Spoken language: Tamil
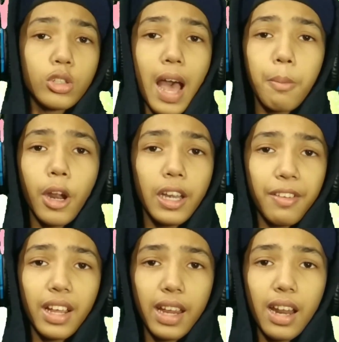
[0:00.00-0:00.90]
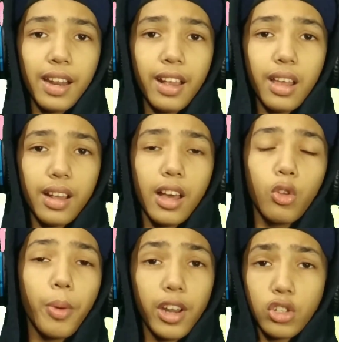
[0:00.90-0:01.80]
சோ ஆப்டாய் டிவி கீழே லிங்க் இருக்காது
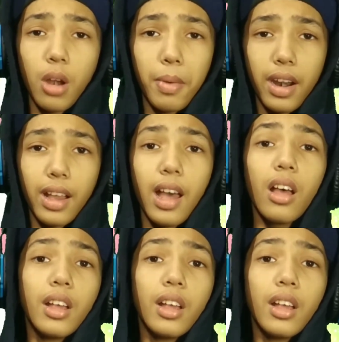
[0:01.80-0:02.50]
அதுவும் போய் இன்ஸ்டால் பண்ணுங்க